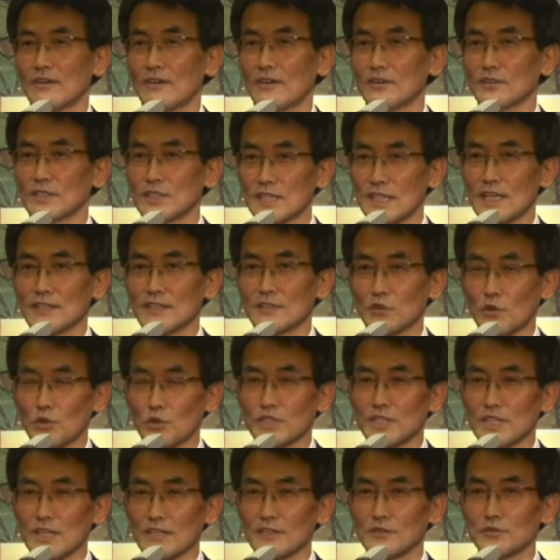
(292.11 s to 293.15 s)
오늘날
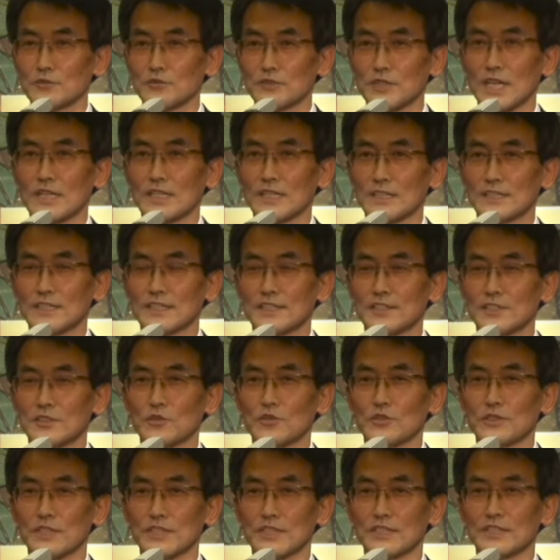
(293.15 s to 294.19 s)
돈이라는 우상을
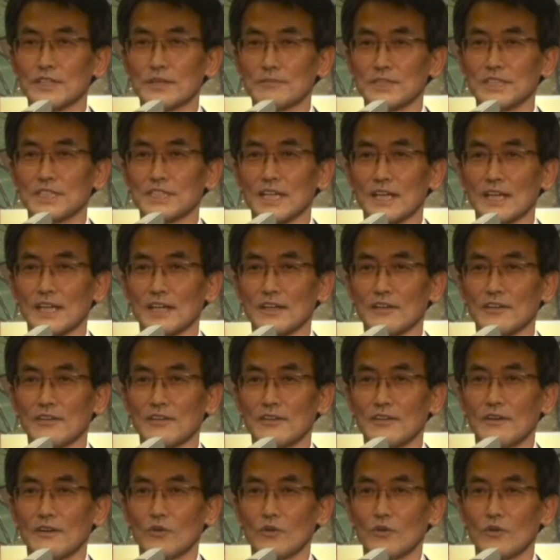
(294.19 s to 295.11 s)
그리스도인들이 섬기잖아요.